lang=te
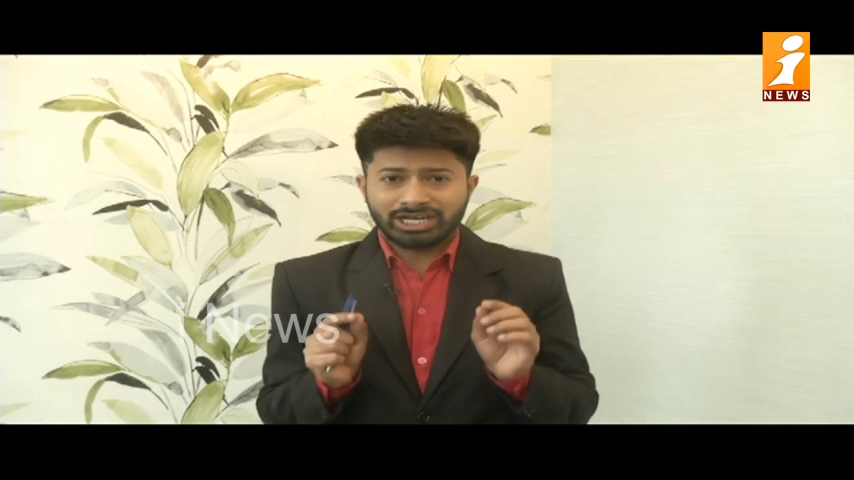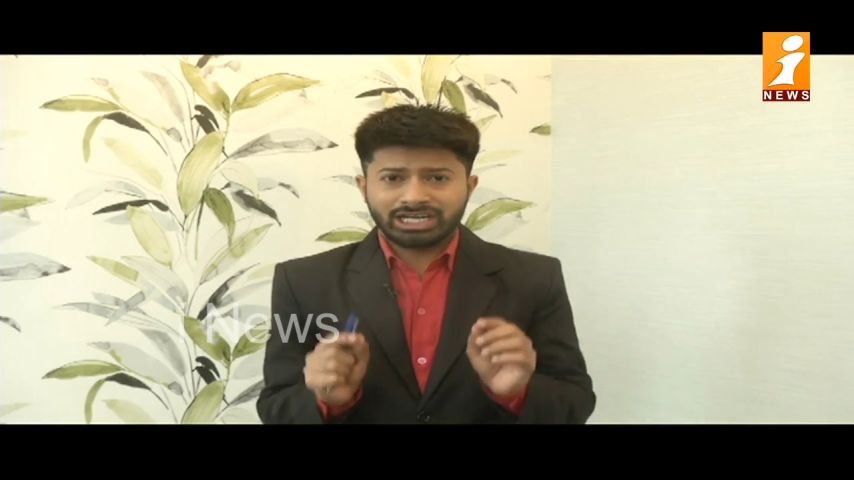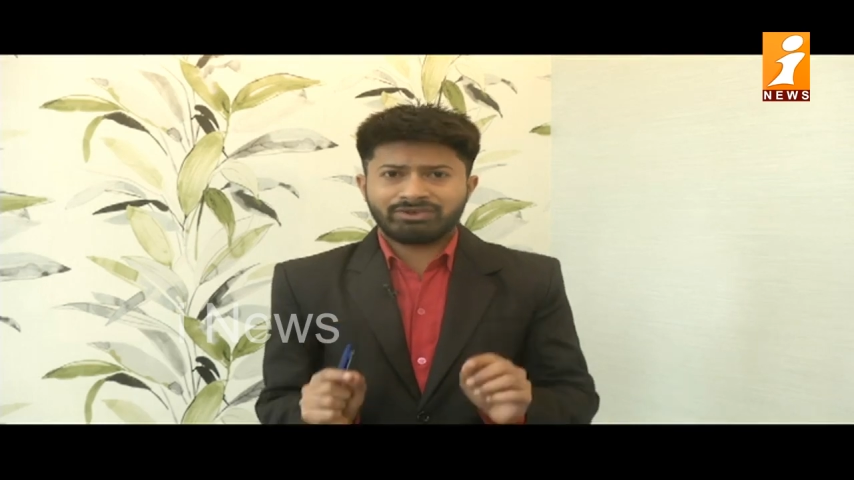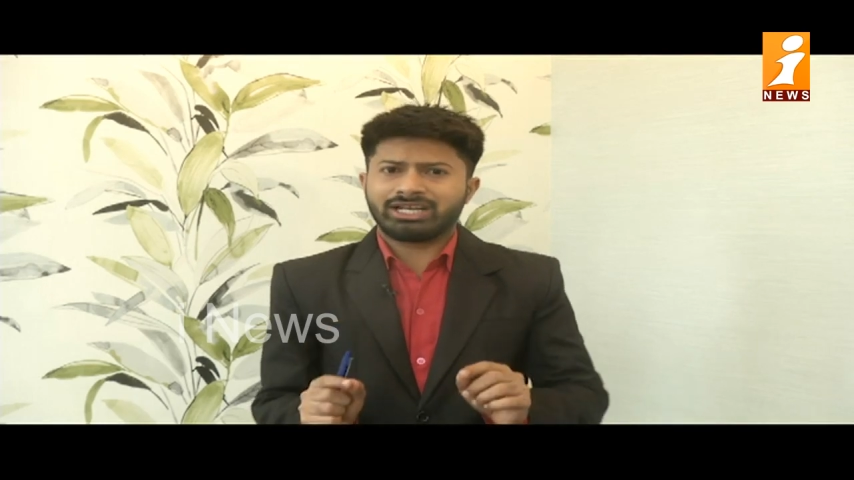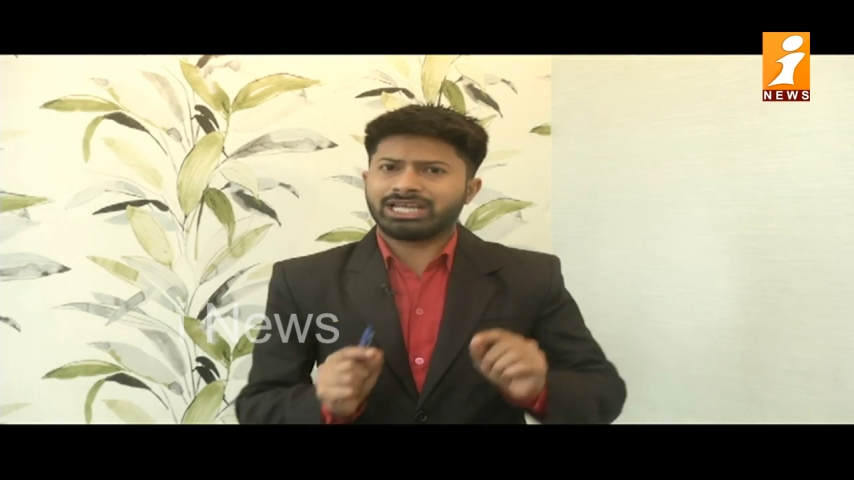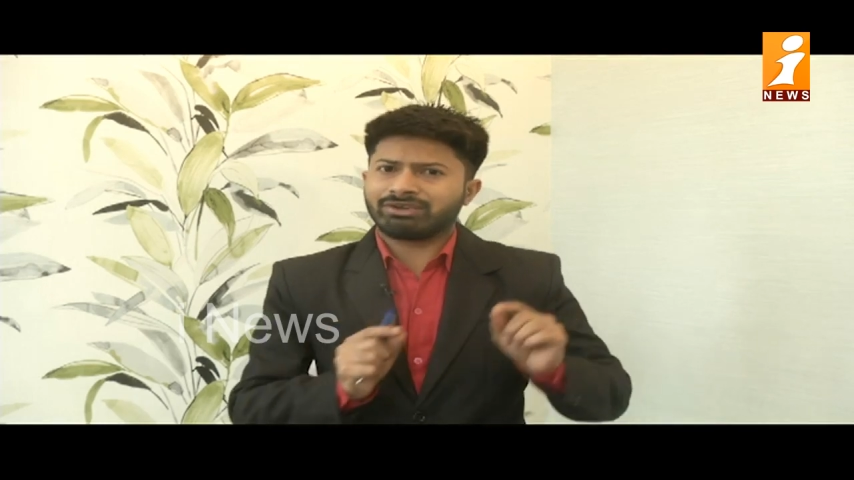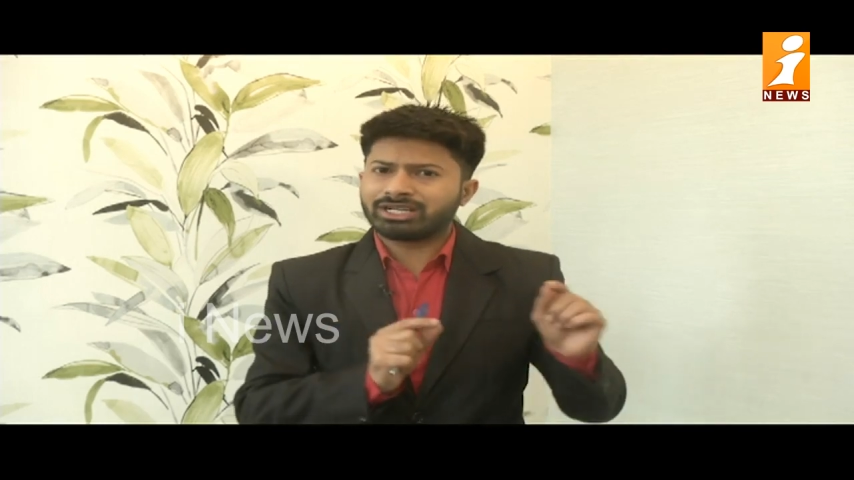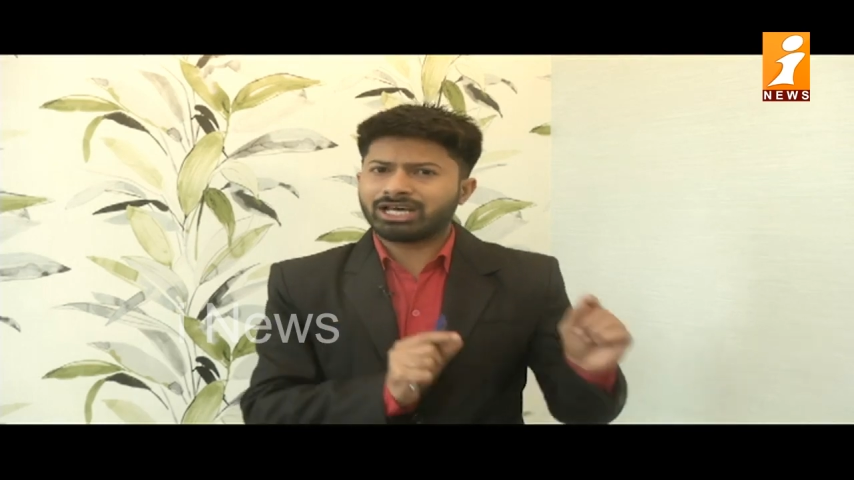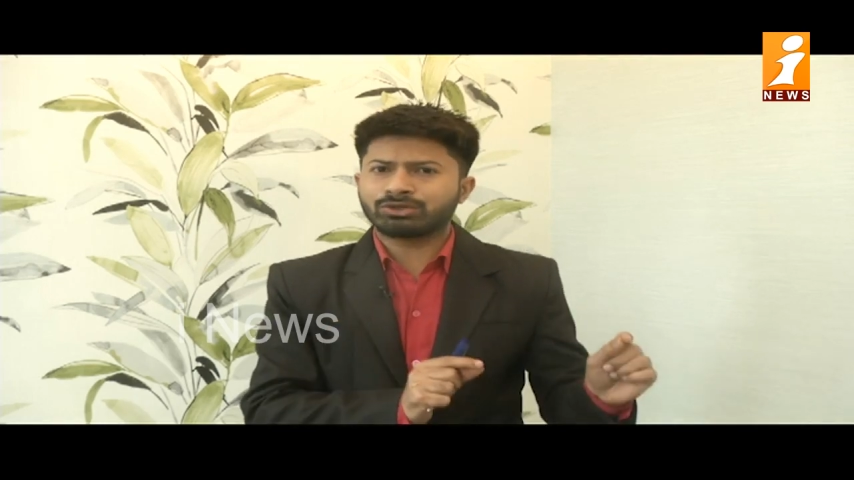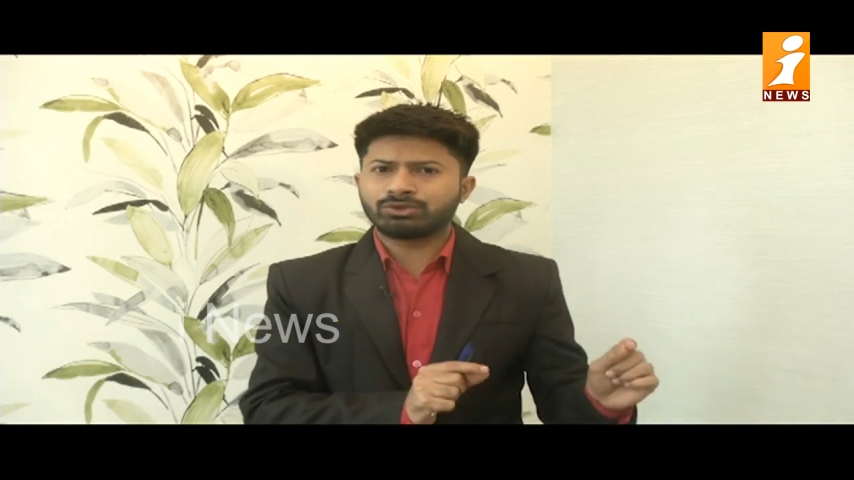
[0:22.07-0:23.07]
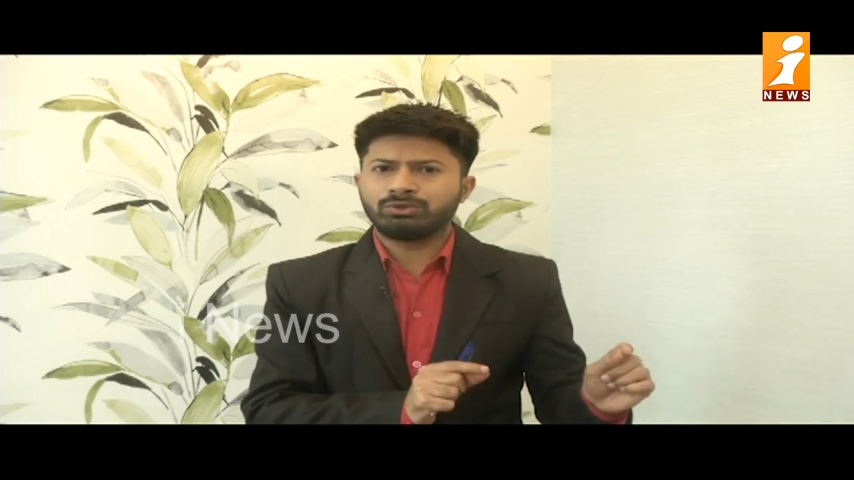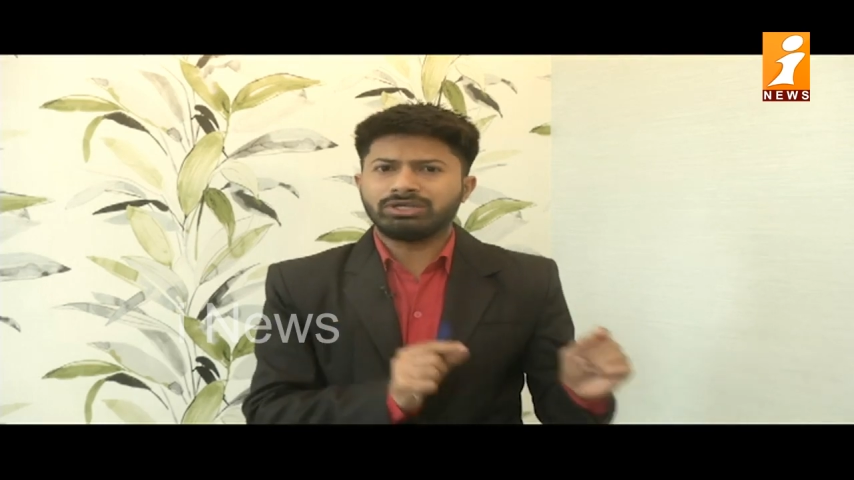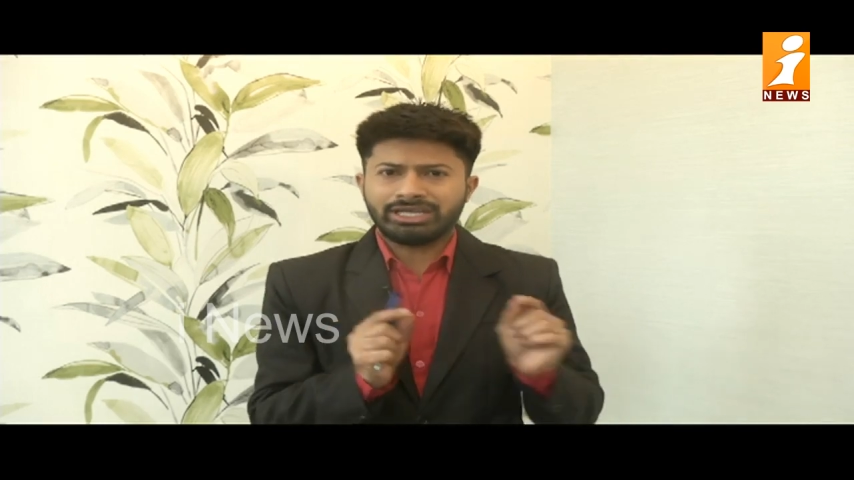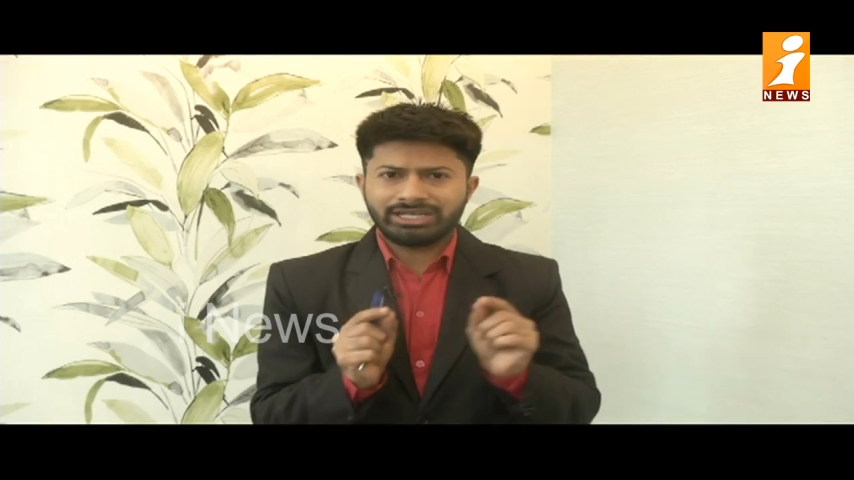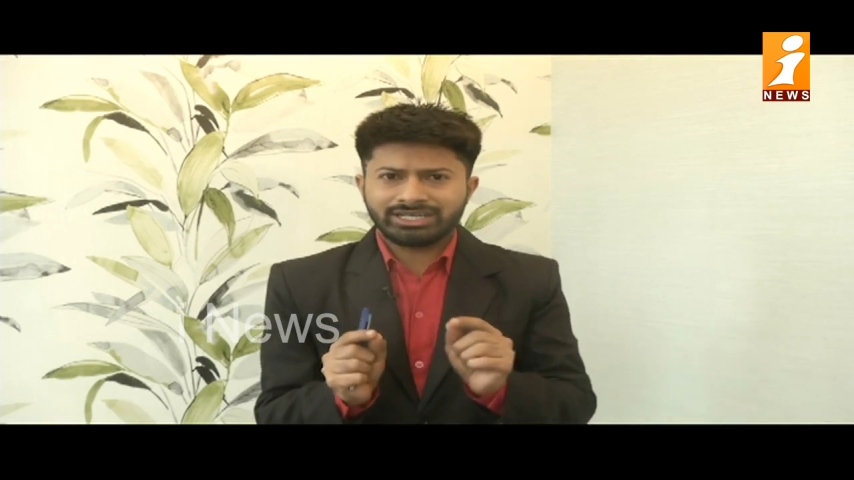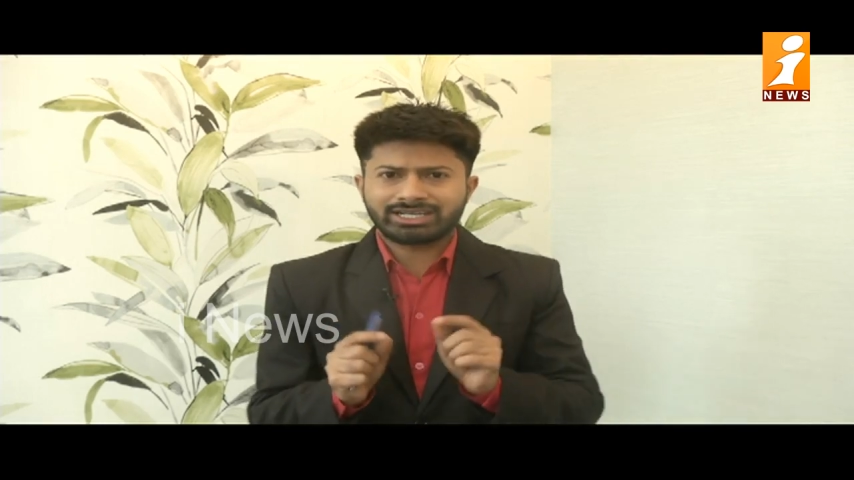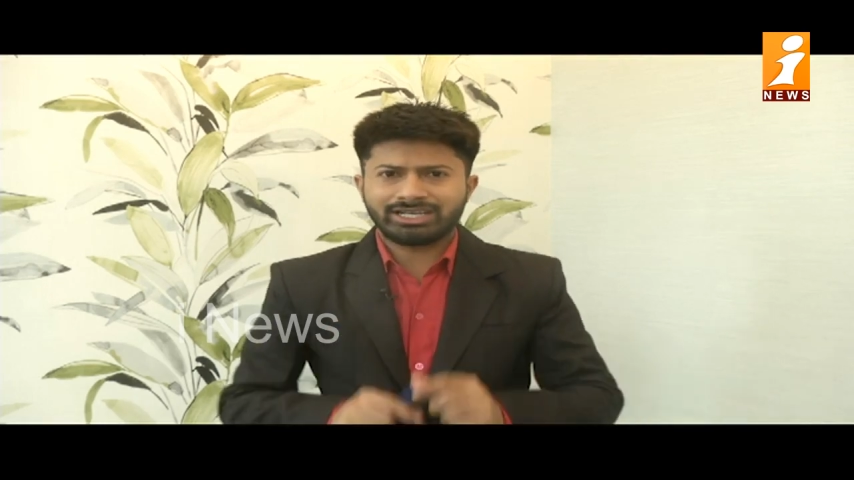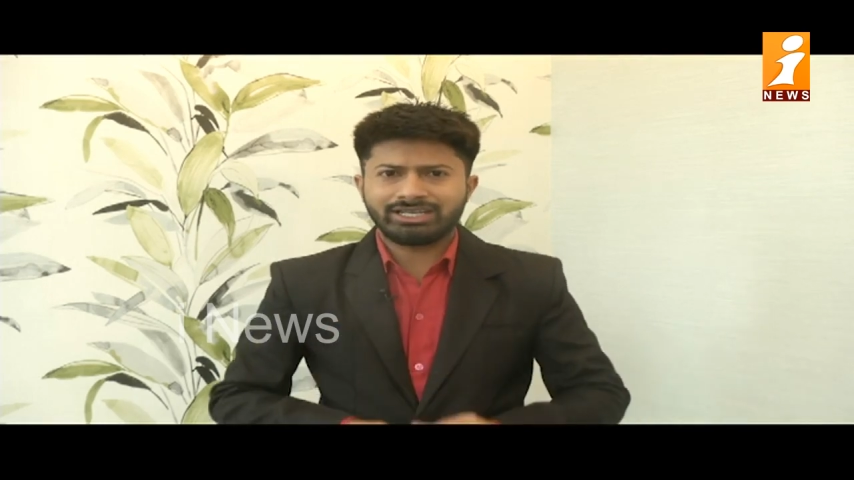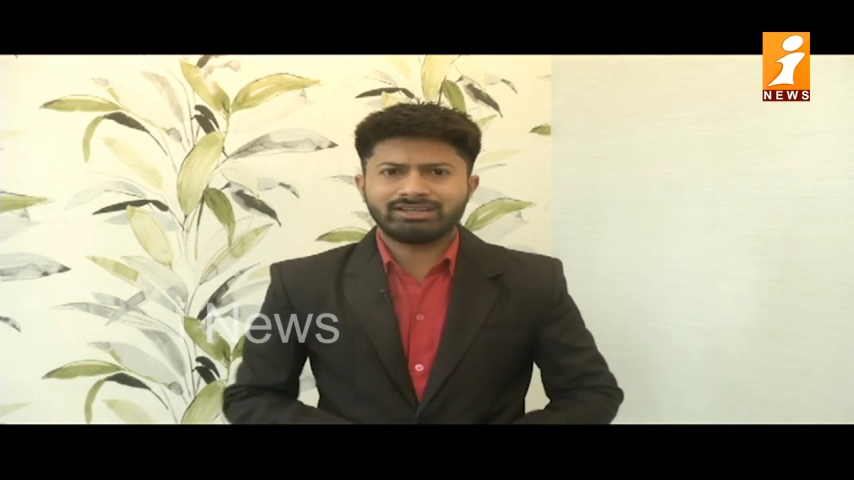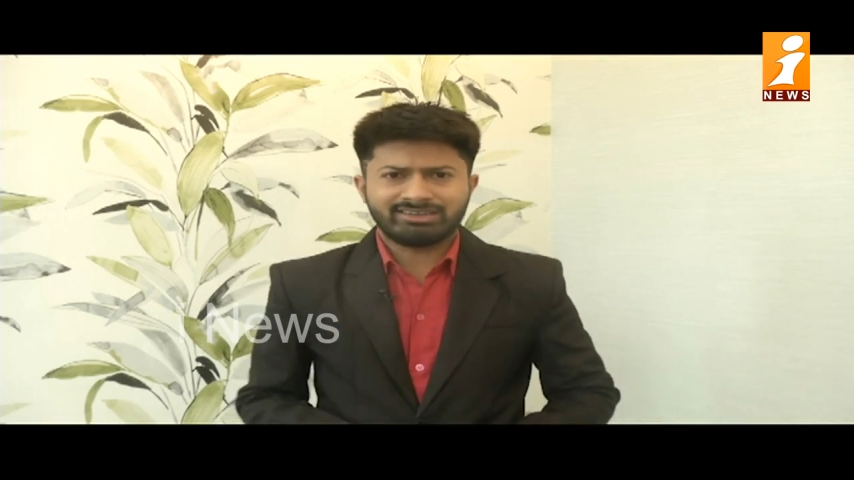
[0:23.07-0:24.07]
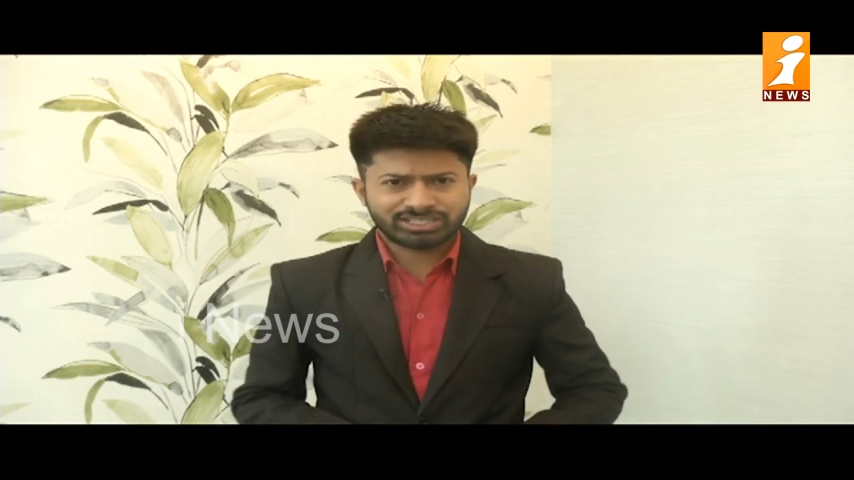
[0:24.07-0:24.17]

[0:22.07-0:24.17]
రెండు వేల ఇరవై నాలుగు ఎన్నికలే